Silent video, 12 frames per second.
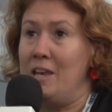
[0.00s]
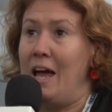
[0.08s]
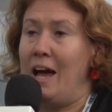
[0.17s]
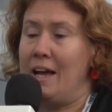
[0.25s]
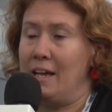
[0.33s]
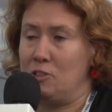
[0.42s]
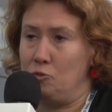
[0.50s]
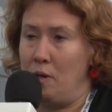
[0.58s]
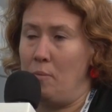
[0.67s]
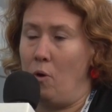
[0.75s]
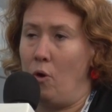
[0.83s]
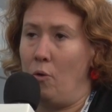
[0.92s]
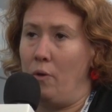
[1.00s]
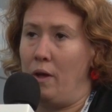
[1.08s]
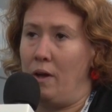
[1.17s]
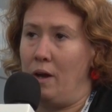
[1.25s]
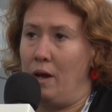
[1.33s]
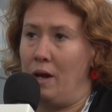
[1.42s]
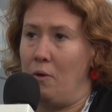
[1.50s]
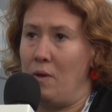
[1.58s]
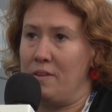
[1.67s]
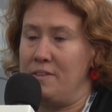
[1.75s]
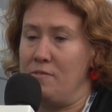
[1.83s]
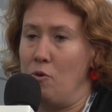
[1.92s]
Là actuellement on a on
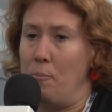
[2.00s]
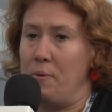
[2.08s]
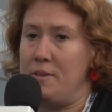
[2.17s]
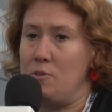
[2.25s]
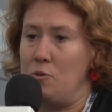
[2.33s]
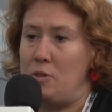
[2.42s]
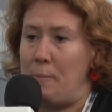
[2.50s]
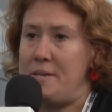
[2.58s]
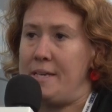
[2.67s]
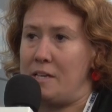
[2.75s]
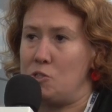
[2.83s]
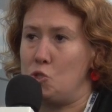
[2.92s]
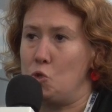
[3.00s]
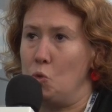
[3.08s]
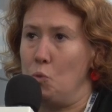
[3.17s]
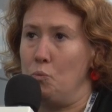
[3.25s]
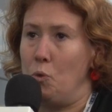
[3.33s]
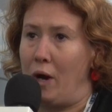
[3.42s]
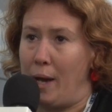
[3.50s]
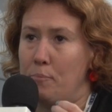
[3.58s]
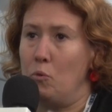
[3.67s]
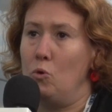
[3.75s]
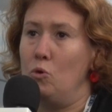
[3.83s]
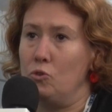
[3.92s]
a développé une application pour
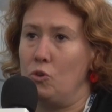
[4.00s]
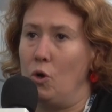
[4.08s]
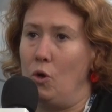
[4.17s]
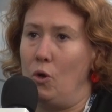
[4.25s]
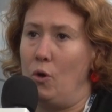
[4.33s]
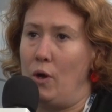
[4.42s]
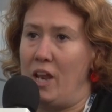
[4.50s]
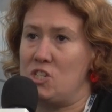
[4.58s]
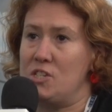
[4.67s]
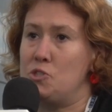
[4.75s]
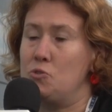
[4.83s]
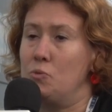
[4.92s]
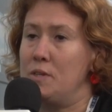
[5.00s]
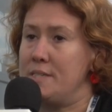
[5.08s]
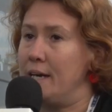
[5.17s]
répondre à la gestion Question des